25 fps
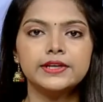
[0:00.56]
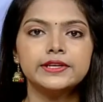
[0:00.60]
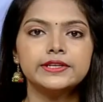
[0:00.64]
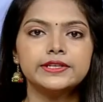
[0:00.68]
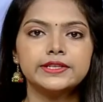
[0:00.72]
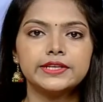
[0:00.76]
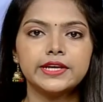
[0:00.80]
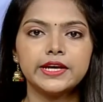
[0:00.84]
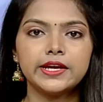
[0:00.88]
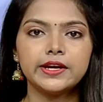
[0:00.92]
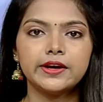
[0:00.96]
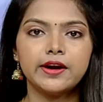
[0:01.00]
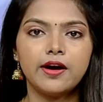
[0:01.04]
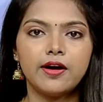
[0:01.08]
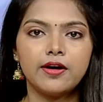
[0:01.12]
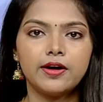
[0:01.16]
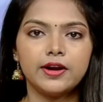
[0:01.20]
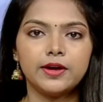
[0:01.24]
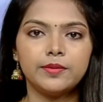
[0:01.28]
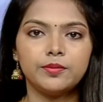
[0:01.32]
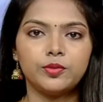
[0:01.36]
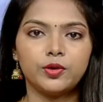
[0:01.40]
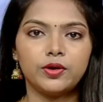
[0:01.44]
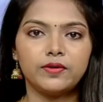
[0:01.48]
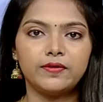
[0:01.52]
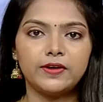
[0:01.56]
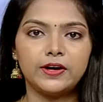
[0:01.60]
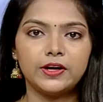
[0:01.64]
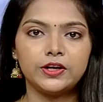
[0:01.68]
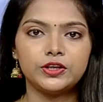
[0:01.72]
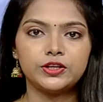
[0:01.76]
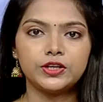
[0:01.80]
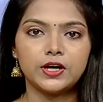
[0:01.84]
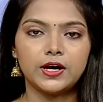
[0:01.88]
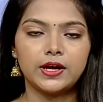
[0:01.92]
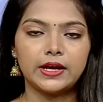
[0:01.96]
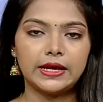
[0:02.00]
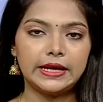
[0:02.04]
சீர்காழி
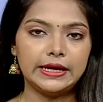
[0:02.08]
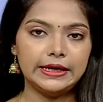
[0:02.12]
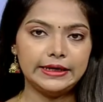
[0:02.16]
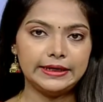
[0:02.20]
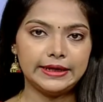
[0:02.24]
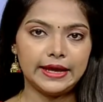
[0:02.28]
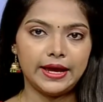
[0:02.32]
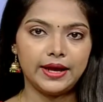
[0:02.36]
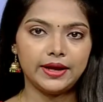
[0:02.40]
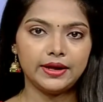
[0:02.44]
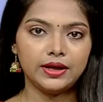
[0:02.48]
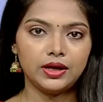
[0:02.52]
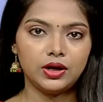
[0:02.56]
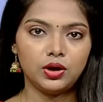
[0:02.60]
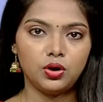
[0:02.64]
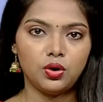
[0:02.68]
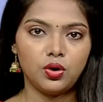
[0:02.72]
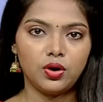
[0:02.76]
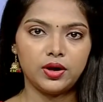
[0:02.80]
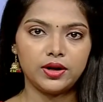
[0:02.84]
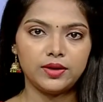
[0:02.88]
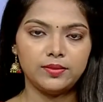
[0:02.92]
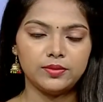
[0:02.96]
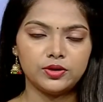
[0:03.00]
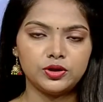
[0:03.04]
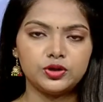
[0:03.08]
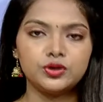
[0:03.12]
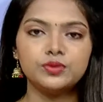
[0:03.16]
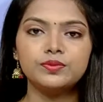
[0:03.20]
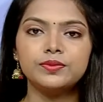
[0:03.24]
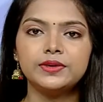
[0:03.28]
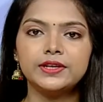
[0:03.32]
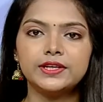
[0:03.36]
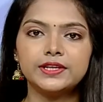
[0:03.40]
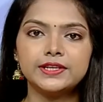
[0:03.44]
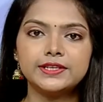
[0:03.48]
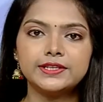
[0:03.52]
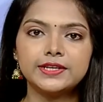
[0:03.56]
புறவழிச்சாலையில் டேங்கர் லாரி மற்றும்
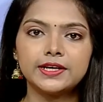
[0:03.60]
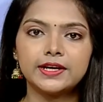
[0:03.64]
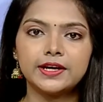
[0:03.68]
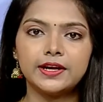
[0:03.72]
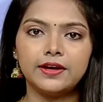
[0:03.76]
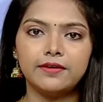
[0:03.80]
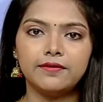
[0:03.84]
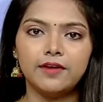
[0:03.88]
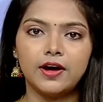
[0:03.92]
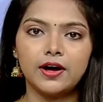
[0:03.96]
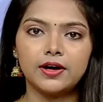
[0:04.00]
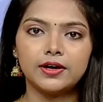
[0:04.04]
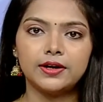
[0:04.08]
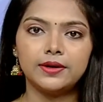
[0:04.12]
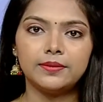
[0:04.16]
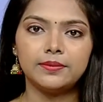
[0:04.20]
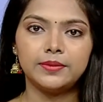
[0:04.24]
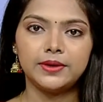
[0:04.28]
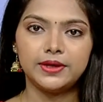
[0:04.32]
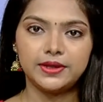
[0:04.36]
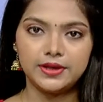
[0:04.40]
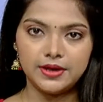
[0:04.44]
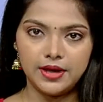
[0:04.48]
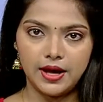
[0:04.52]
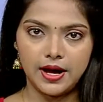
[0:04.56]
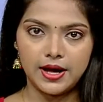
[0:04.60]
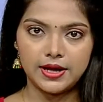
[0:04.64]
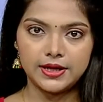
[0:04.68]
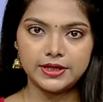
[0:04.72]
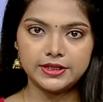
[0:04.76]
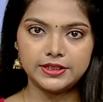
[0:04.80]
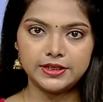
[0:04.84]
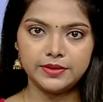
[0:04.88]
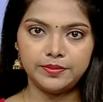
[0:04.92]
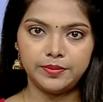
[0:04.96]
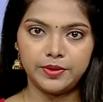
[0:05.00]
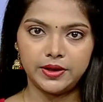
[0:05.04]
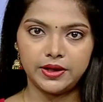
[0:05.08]
இருசக்கர வாகனம் மீது
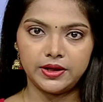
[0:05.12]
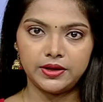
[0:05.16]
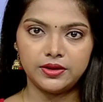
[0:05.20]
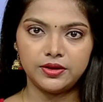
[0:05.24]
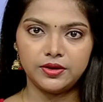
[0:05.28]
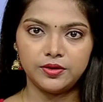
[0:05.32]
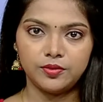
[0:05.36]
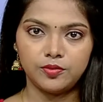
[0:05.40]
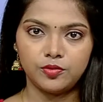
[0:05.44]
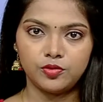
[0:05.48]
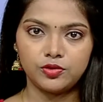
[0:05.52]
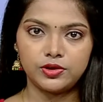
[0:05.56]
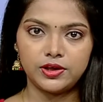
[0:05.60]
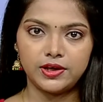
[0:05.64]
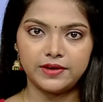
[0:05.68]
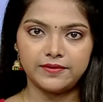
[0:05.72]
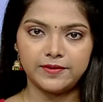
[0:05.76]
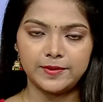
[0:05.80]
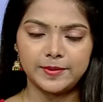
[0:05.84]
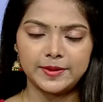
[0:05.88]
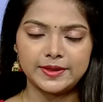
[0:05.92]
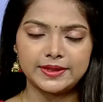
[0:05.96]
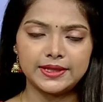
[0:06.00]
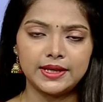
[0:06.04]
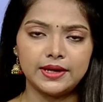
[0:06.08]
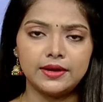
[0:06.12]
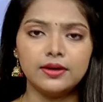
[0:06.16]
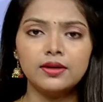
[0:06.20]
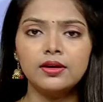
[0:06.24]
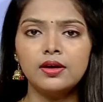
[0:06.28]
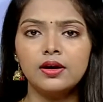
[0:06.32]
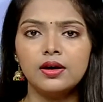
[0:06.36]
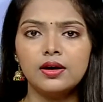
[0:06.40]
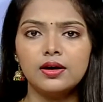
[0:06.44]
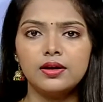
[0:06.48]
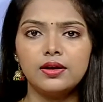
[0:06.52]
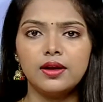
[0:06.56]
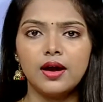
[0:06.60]
அரசு பேருந்து மோதிய விபத்தில்
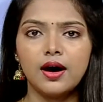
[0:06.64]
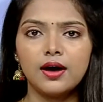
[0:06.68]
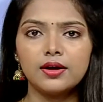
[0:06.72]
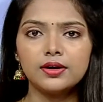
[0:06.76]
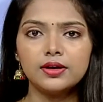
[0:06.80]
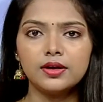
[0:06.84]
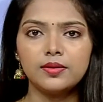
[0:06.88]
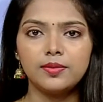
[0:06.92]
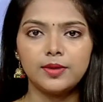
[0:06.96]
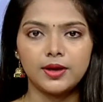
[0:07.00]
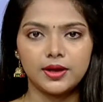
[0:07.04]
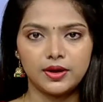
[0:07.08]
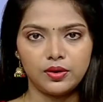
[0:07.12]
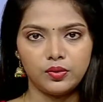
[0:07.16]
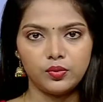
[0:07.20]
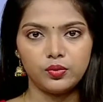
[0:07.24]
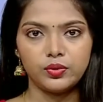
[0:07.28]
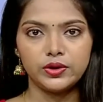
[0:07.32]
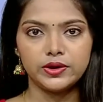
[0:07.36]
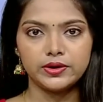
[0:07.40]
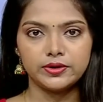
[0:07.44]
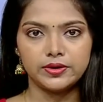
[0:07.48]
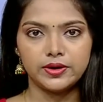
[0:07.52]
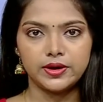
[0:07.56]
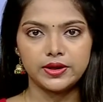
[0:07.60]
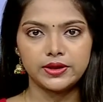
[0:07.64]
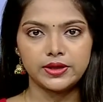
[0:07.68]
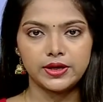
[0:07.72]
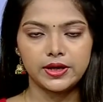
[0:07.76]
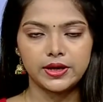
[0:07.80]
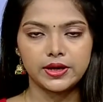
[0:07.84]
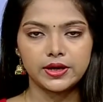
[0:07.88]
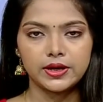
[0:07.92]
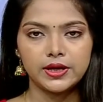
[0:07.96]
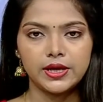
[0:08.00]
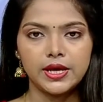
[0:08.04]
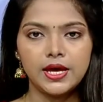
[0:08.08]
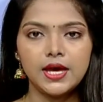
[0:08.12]
நான்கு பேர்
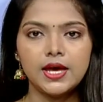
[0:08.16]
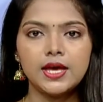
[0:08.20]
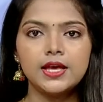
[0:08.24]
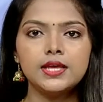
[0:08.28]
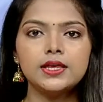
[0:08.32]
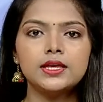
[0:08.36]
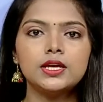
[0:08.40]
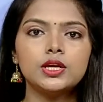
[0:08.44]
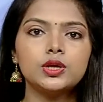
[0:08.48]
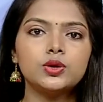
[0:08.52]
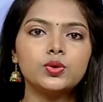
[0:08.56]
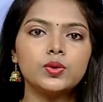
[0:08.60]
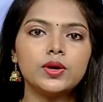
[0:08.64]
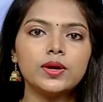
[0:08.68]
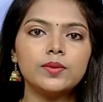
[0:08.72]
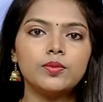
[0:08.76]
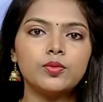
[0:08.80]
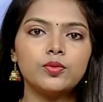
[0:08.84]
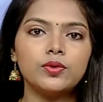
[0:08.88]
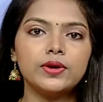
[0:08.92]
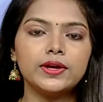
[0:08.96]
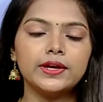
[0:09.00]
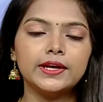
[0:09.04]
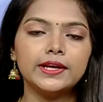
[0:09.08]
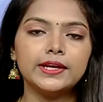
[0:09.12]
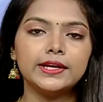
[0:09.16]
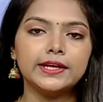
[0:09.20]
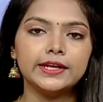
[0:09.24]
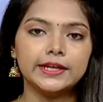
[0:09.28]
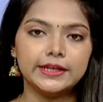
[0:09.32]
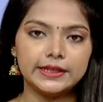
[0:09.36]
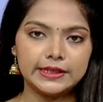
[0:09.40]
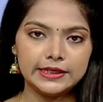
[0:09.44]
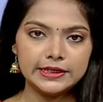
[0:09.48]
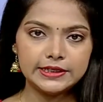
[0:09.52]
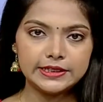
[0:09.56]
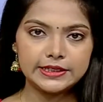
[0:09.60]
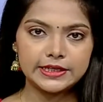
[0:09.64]
உயிரிழந்தனர் திருத்துறைப்பூண்டியில்
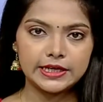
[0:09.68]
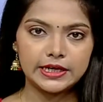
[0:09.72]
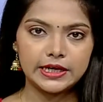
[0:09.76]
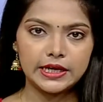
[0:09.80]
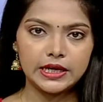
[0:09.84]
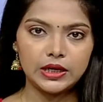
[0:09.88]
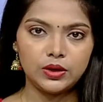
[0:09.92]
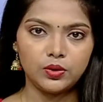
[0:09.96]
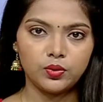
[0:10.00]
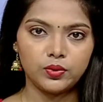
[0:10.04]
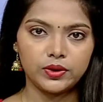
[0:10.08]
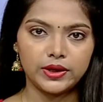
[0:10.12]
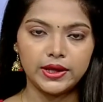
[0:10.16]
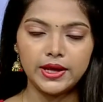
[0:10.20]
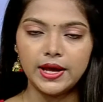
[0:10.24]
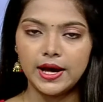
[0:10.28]
இருந்து சென்னை நோக்கி